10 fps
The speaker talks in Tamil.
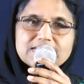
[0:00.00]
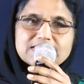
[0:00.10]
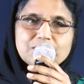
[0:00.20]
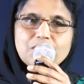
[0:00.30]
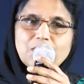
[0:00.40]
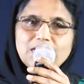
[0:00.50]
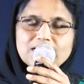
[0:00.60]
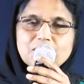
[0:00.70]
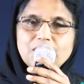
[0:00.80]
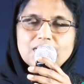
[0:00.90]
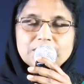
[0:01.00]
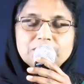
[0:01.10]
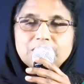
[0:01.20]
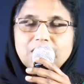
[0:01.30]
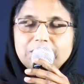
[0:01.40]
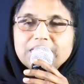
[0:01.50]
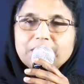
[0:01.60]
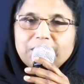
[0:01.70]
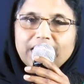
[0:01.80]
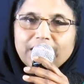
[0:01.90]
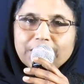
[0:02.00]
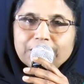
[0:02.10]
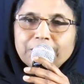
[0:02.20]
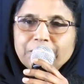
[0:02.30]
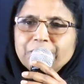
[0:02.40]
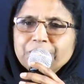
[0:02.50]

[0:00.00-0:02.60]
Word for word: கிறிஸ்தவ வாழ்க்கை வாழணும் அப்படின்னு நம்ம நினைக்கிறோம்